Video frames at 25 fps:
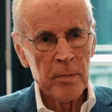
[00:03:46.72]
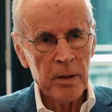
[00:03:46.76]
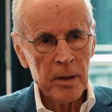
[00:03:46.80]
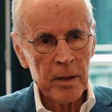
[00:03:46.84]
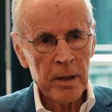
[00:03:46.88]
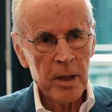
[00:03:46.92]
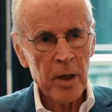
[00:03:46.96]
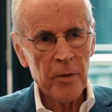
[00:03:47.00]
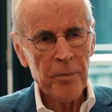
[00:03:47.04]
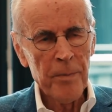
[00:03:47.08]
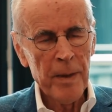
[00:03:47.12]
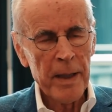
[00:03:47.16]

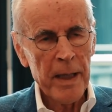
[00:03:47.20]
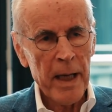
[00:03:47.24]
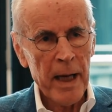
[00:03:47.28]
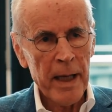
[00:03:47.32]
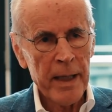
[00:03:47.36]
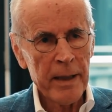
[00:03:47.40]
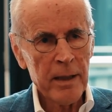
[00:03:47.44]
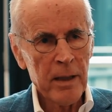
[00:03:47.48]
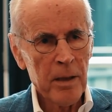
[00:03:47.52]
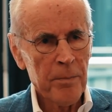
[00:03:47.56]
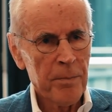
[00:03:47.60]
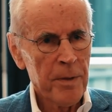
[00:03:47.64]
Ich gehe auf meine
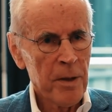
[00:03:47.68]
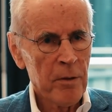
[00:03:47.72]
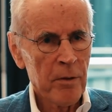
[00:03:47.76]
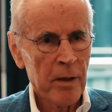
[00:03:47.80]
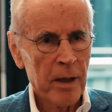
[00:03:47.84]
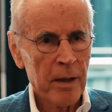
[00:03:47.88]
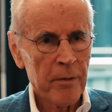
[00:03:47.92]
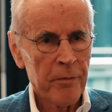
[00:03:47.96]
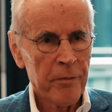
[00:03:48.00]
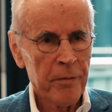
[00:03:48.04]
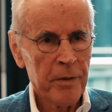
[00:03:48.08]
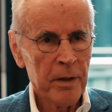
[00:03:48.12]
eigene
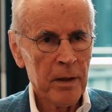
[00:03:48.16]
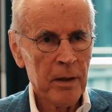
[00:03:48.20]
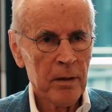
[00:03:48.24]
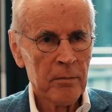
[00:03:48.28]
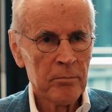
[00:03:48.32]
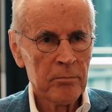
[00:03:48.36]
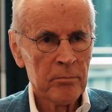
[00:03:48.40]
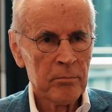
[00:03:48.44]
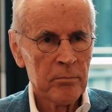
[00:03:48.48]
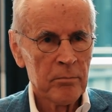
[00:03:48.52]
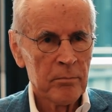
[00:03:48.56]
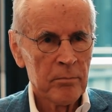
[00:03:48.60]
Biografie.
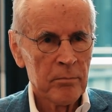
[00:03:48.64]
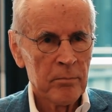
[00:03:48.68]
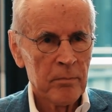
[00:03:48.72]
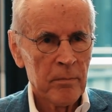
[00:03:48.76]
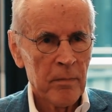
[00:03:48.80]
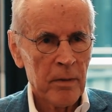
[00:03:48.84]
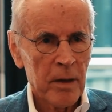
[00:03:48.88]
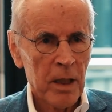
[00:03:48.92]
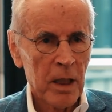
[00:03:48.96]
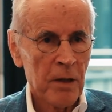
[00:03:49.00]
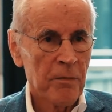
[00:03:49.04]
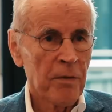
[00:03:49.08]

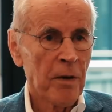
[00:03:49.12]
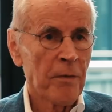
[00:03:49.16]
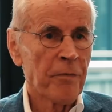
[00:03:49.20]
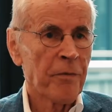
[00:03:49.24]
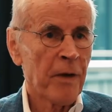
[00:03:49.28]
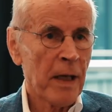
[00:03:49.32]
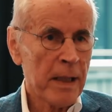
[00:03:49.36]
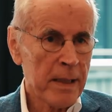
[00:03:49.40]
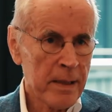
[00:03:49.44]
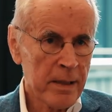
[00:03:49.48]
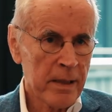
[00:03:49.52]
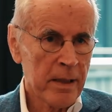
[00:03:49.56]
Ich war
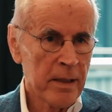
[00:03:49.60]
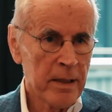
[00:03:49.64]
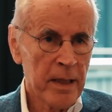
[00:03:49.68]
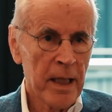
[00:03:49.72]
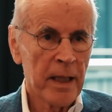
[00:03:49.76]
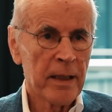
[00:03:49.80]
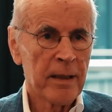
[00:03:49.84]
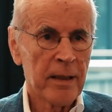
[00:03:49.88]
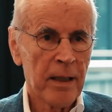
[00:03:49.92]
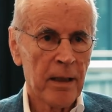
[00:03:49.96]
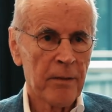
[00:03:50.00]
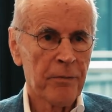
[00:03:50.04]

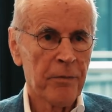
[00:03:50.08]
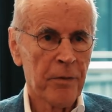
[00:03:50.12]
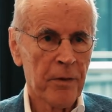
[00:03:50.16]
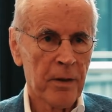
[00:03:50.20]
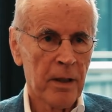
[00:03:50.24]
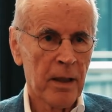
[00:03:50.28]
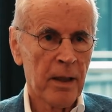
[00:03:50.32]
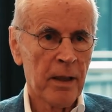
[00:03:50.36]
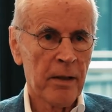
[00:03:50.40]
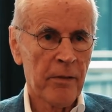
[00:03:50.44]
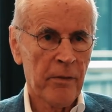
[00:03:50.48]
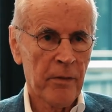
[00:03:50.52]
fasziniert
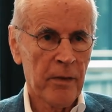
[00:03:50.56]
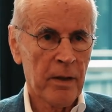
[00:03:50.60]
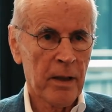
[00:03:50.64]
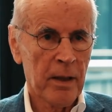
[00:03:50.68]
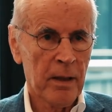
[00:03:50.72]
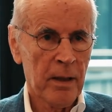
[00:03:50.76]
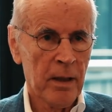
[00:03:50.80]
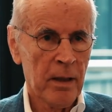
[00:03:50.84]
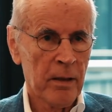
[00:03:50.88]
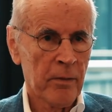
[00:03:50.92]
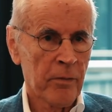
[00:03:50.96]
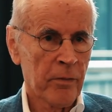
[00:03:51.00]
davon, als
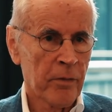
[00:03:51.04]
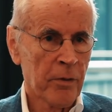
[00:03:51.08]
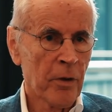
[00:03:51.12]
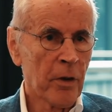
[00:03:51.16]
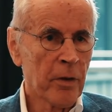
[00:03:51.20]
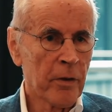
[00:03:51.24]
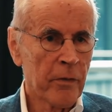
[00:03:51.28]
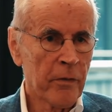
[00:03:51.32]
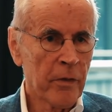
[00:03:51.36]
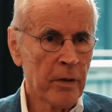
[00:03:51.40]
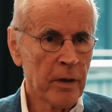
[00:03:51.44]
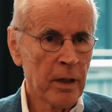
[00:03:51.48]
ich als
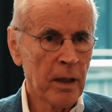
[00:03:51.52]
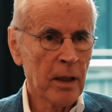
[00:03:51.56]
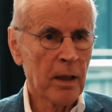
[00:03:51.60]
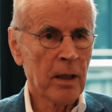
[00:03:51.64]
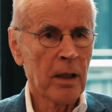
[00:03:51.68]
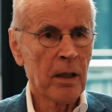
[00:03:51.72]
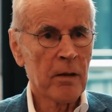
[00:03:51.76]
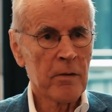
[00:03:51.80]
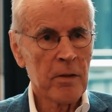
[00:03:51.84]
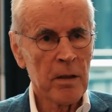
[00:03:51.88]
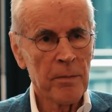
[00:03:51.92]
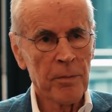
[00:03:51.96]

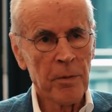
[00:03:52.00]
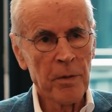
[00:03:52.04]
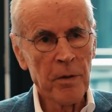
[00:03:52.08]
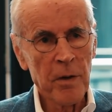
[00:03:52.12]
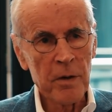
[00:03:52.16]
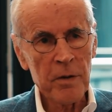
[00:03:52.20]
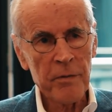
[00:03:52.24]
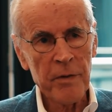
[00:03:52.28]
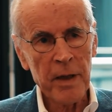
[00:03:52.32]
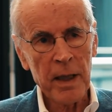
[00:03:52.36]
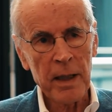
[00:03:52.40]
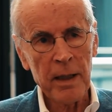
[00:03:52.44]
19-Jähriger zur
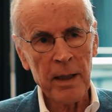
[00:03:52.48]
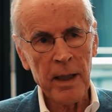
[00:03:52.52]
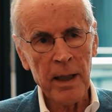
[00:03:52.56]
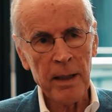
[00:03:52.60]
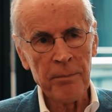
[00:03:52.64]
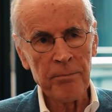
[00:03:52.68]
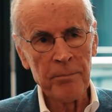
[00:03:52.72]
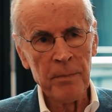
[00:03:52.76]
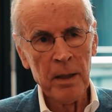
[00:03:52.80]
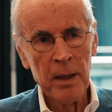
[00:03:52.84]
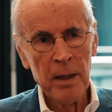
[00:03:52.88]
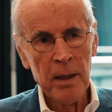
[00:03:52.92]
Bundeswehr
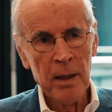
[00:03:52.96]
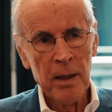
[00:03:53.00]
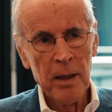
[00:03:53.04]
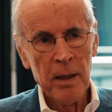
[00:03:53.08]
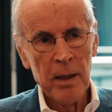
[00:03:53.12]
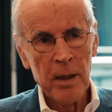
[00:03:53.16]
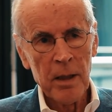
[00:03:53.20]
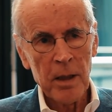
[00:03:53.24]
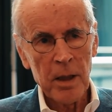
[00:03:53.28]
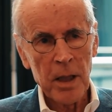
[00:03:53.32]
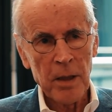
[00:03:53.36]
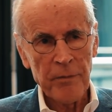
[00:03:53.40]
kam
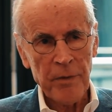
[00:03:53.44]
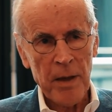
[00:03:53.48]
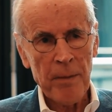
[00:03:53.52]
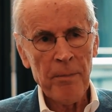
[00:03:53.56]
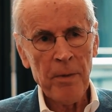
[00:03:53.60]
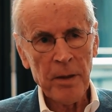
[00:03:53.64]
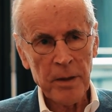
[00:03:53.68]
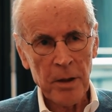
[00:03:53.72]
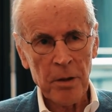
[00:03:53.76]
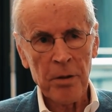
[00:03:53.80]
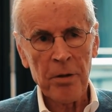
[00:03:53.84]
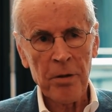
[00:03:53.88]
und auf
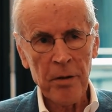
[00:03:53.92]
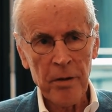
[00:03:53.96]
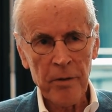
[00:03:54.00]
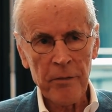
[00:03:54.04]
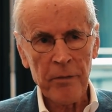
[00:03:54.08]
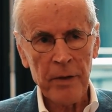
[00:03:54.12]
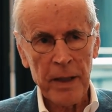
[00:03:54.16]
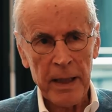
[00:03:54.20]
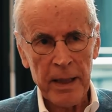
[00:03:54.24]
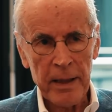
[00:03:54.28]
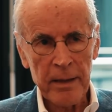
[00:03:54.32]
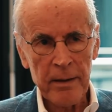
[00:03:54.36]
einmal die
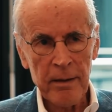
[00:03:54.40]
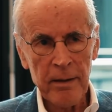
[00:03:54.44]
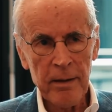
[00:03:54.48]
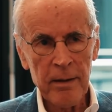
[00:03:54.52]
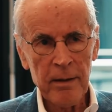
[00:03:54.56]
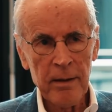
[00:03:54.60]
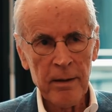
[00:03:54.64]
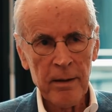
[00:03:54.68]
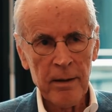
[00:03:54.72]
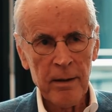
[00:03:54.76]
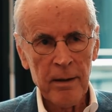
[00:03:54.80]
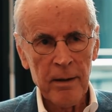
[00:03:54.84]
Chance
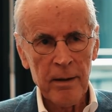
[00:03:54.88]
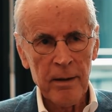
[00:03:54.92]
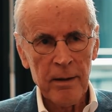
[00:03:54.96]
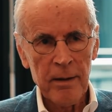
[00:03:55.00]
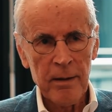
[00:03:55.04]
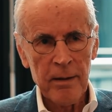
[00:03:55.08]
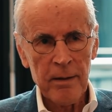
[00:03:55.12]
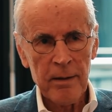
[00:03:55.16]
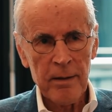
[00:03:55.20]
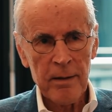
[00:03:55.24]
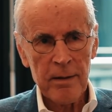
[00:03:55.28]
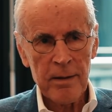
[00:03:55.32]
hatte,
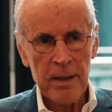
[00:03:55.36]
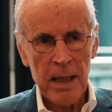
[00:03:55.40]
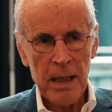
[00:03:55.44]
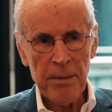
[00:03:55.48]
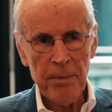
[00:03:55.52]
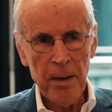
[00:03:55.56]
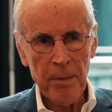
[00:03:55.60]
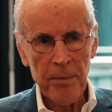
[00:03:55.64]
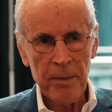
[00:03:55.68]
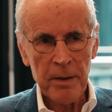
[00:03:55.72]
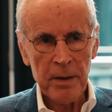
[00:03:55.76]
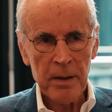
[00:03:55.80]

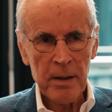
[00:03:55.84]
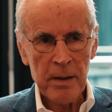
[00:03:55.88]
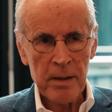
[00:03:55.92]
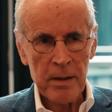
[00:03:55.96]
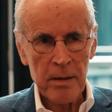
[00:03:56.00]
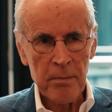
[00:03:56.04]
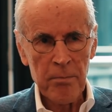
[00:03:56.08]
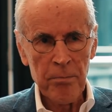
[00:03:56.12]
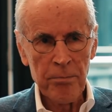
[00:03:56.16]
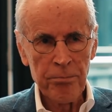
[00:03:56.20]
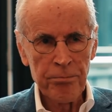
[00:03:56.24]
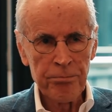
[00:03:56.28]
selber mit
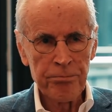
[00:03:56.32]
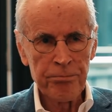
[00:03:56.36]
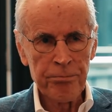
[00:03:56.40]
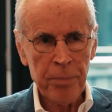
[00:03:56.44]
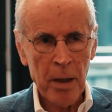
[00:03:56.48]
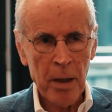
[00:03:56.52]
diesen